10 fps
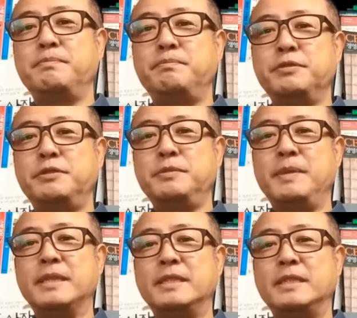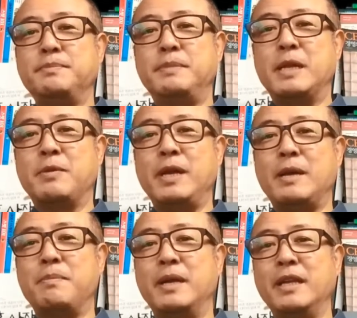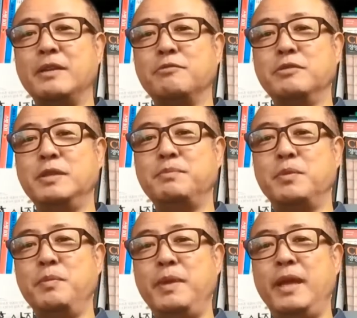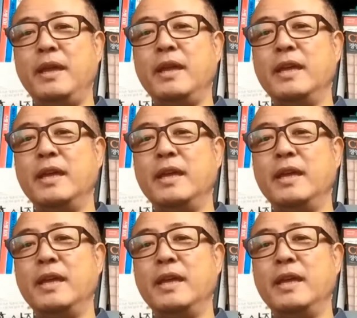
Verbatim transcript: 푸트맥스 신발과 양말이 우리 몸에